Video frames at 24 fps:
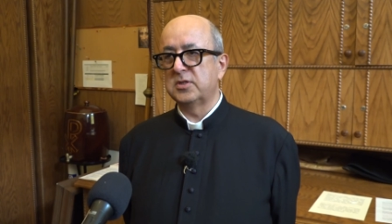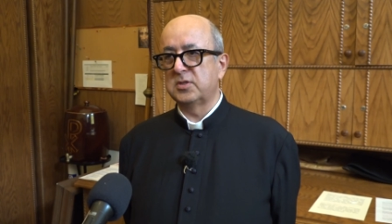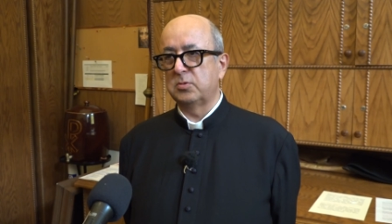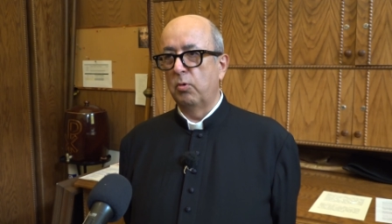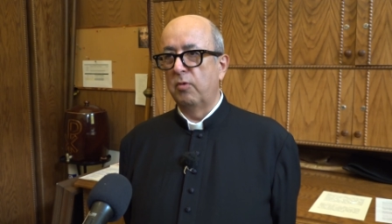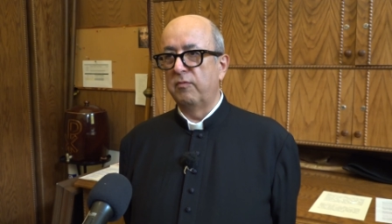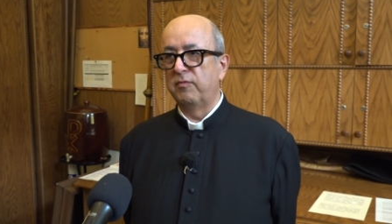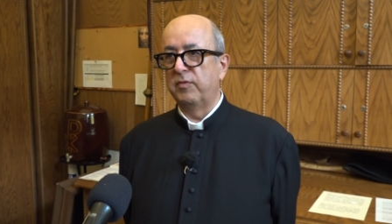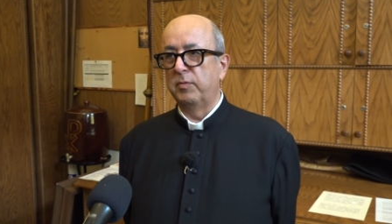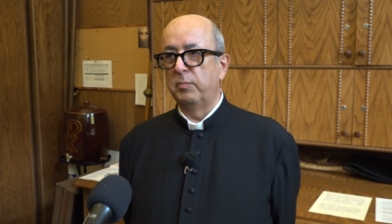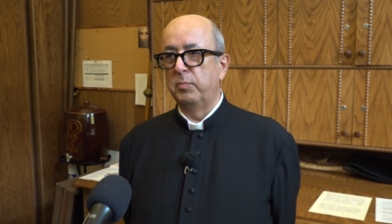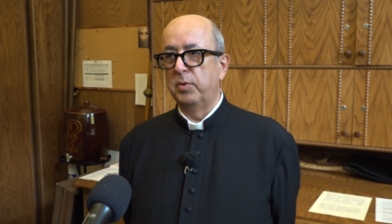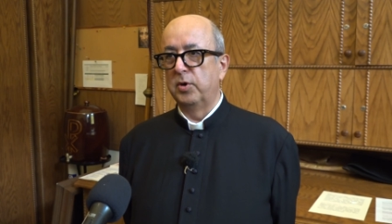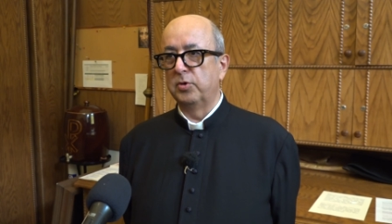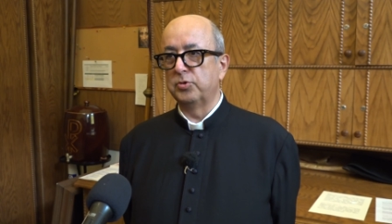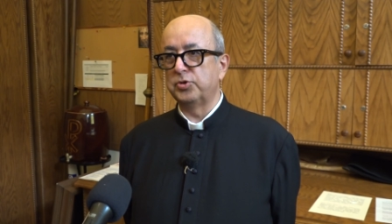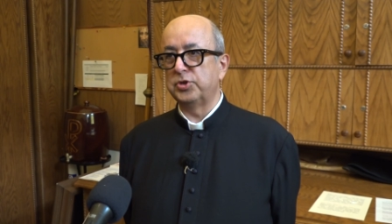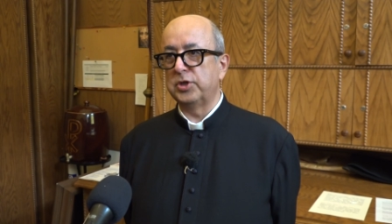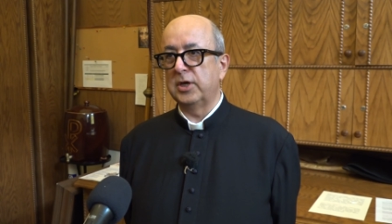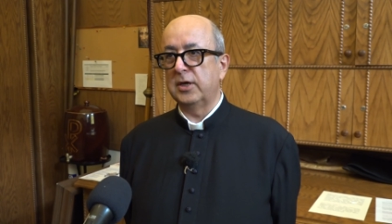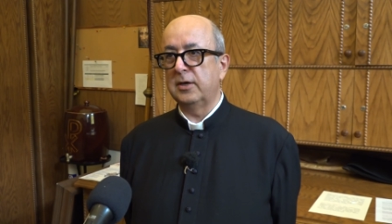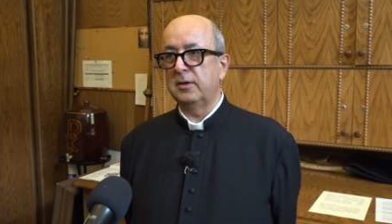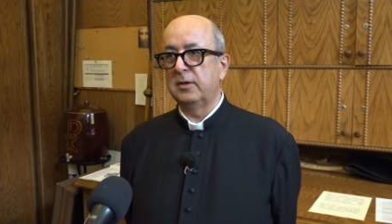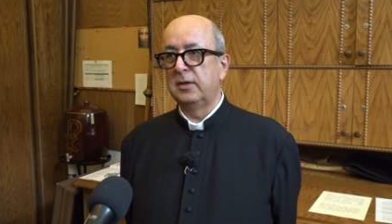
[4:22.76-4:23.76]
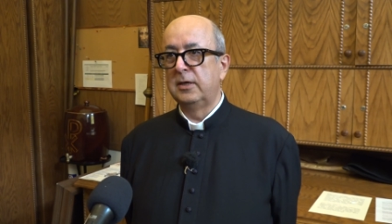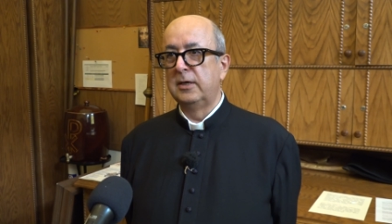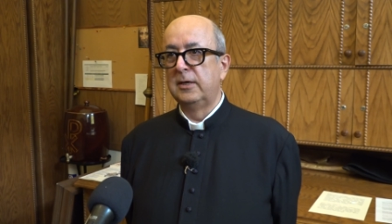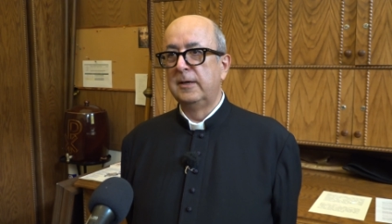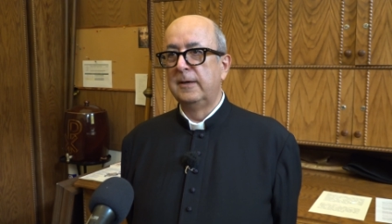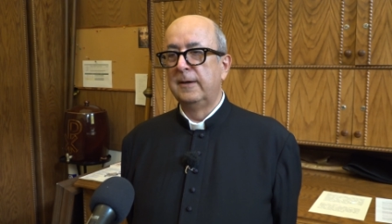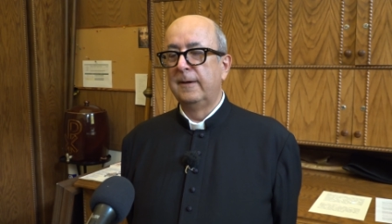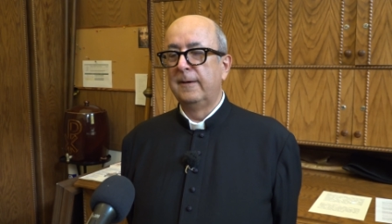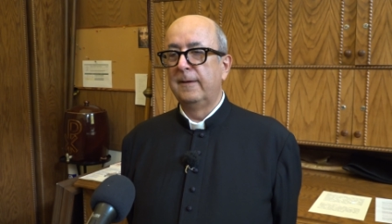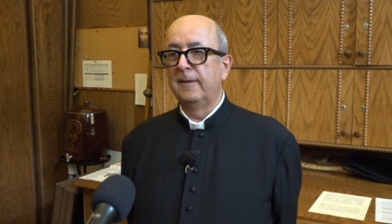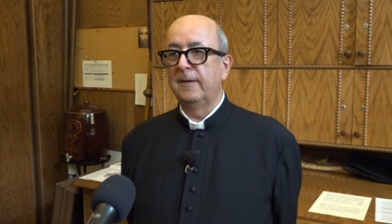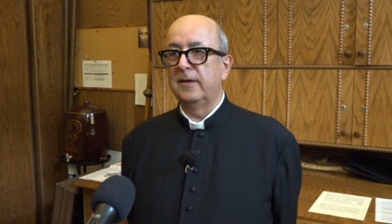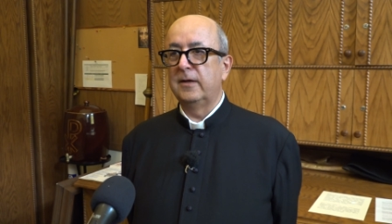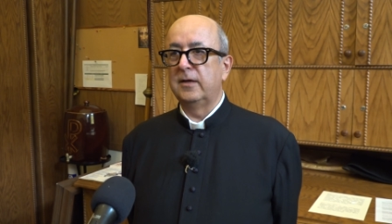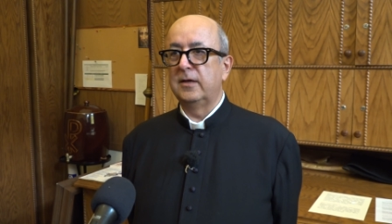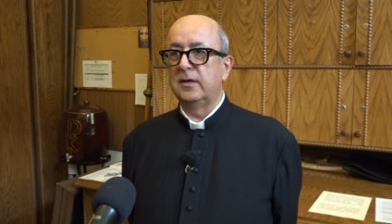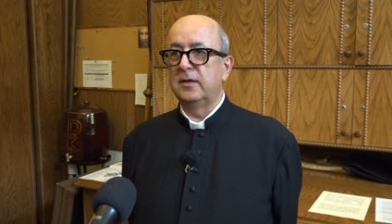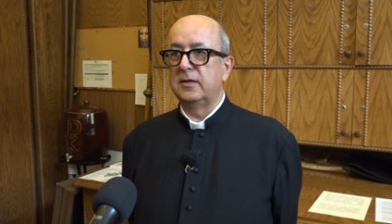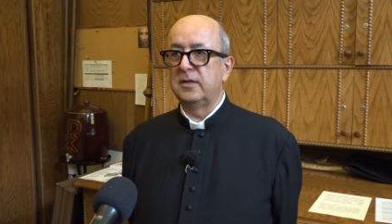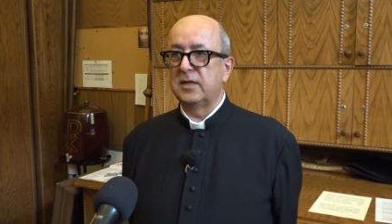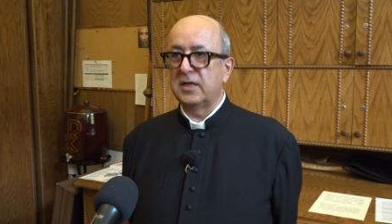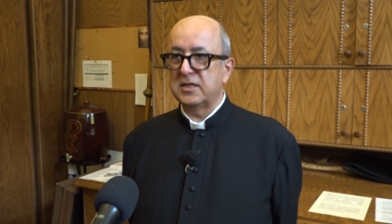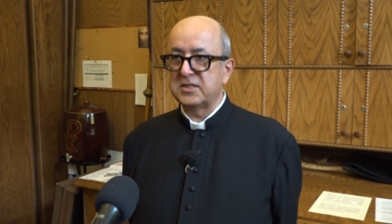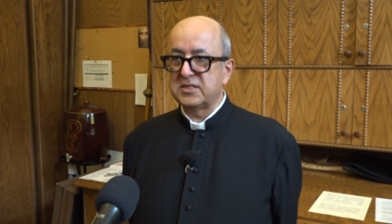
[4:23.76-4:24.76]
Słowo Boże.
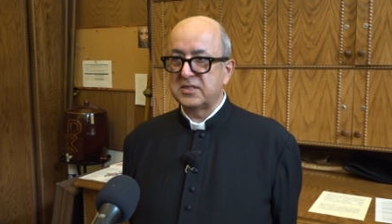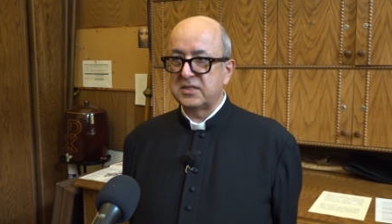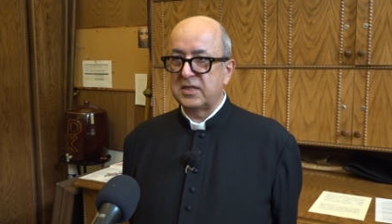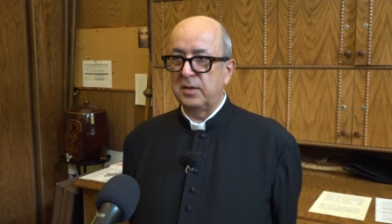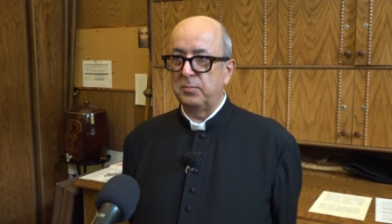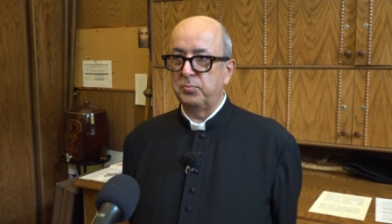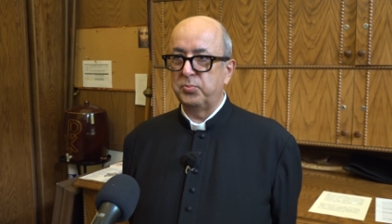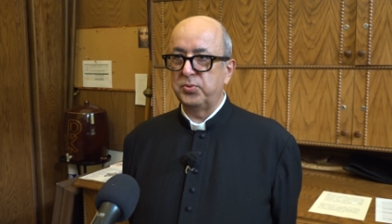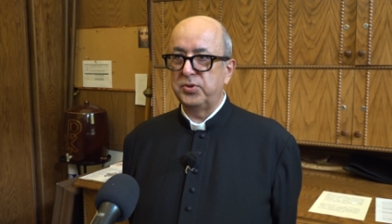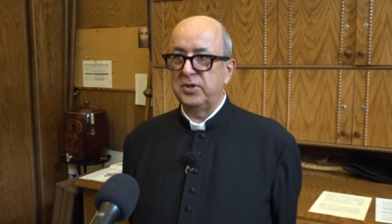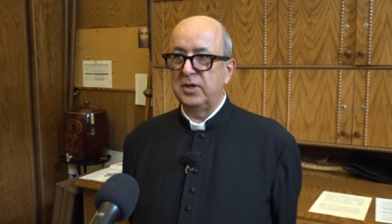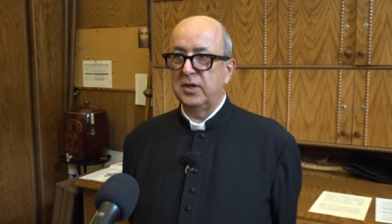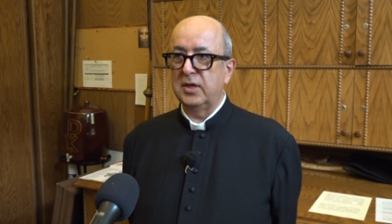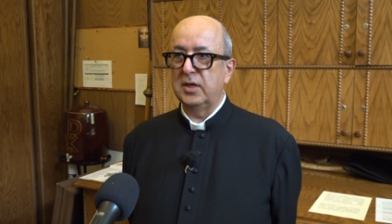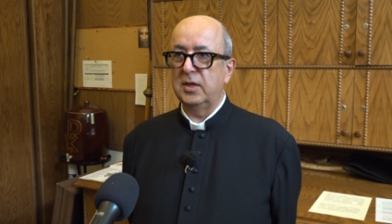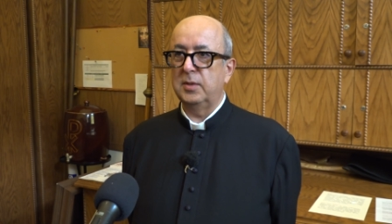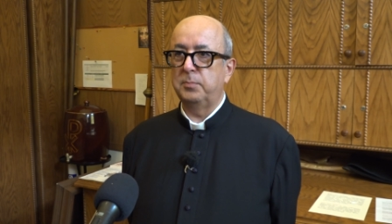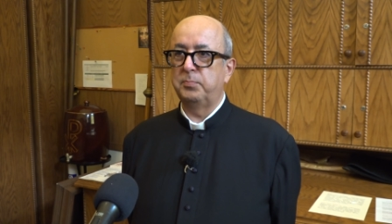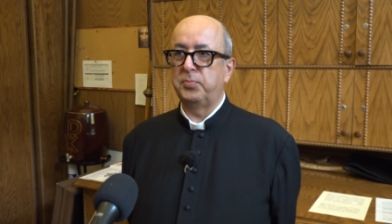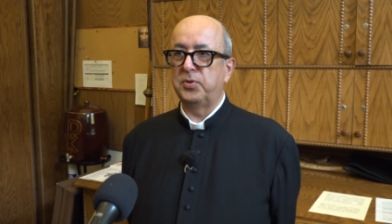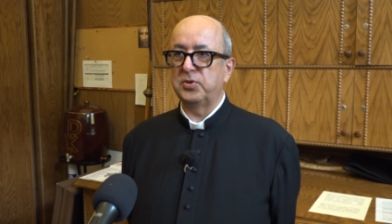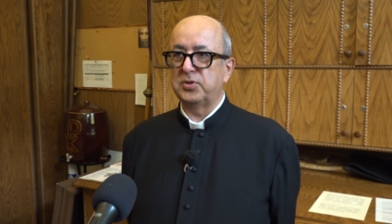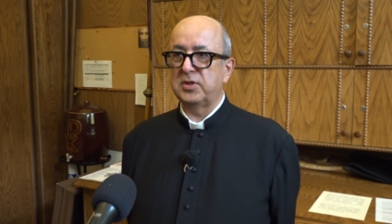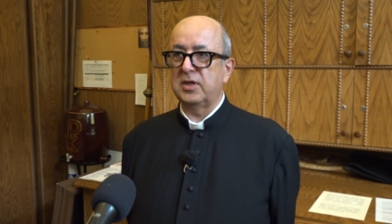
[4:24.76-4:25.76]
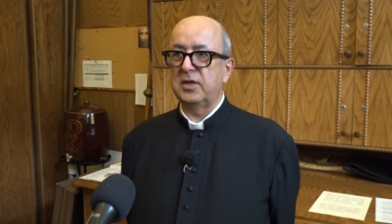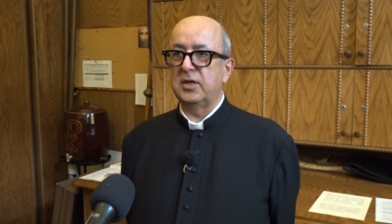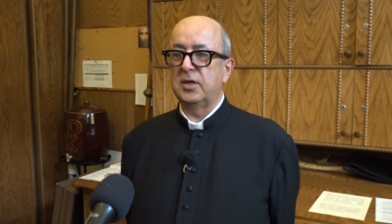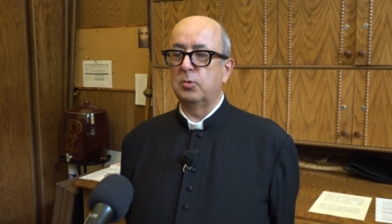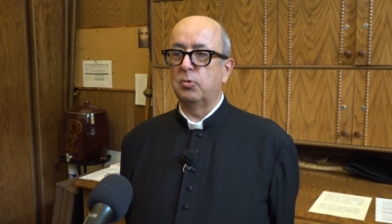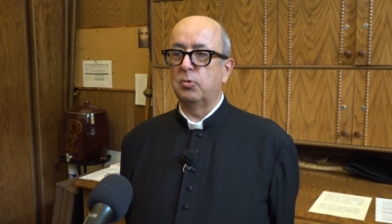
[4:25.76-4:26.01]
Y, następnie po tej